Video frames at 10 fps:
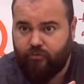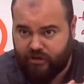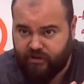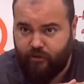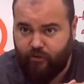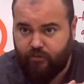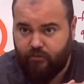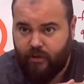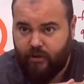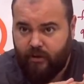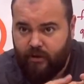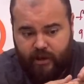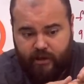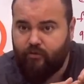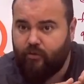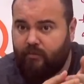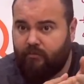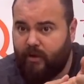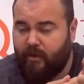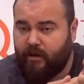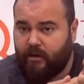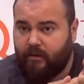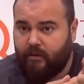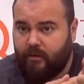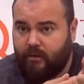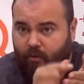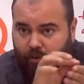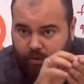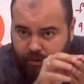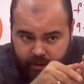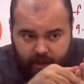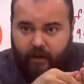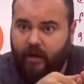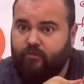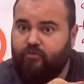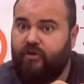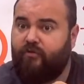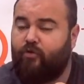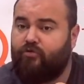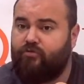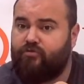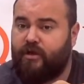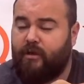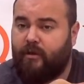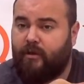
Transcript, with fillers: bak sayıyorum. Yeni Doğan, Mamak. Yani alt düzey ve orta düzey.